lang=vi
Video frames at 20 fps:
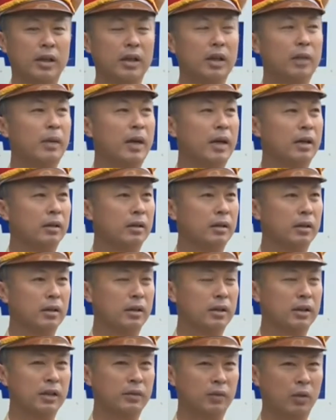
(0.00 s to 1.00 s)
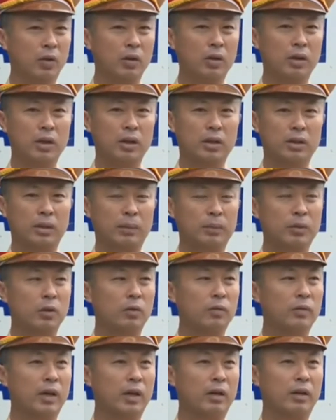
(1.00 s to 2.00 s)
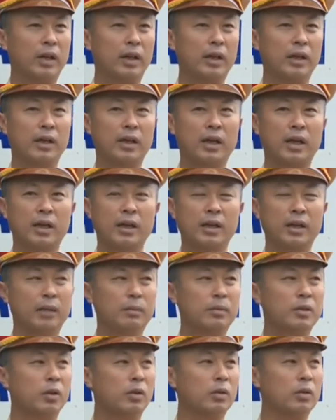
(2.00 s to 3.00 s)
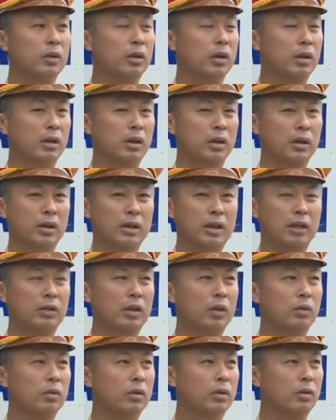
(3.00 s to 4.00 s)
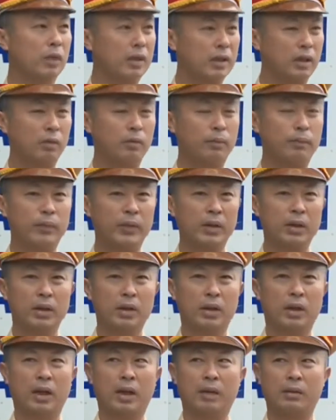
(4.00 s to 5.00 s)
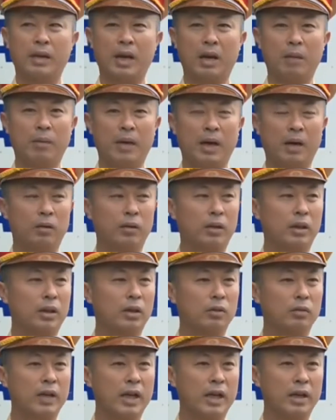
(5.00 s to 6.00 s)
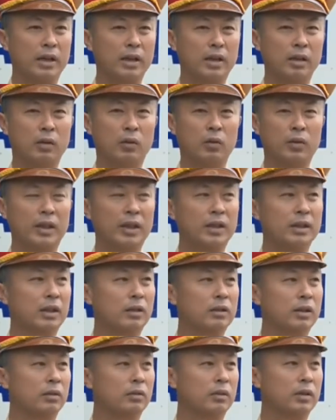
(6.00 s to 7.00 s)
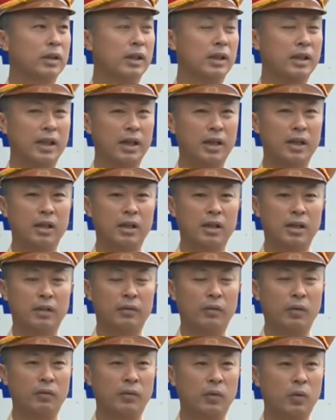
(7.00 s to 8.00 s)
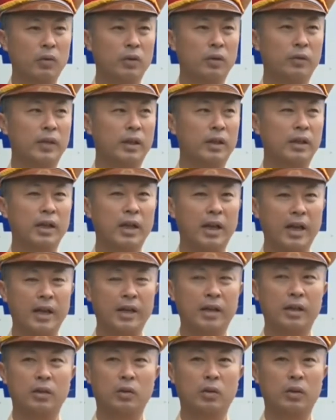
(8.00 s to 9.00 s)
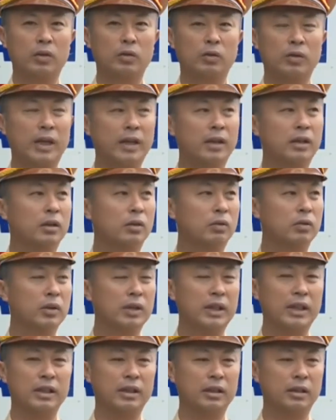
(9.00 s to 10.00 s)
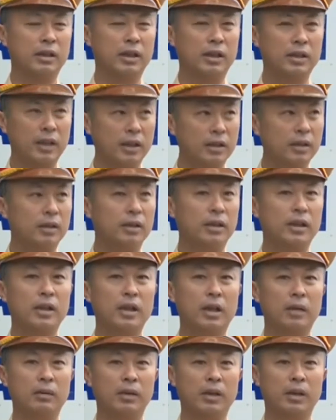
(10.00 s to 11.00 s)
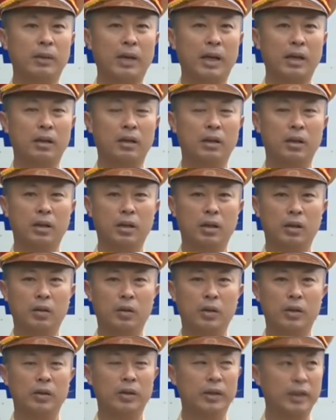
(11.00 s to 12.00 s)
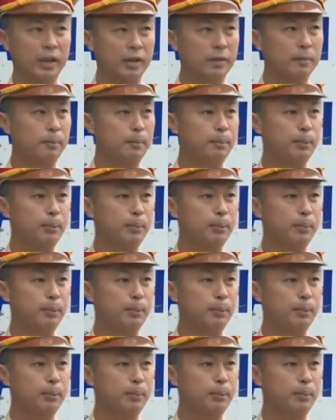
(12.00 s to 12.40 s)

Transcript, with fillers: cái địa bàn thành phố, tập trung vào các cái điểm chốt giao thông quan trọng, là đảm bảo là không để cái ùn tắc giao thông xảy ra, phục vụ cho việc đi lại của du khách cũng như nhân dân trên địa bàn luôn thuận tiện.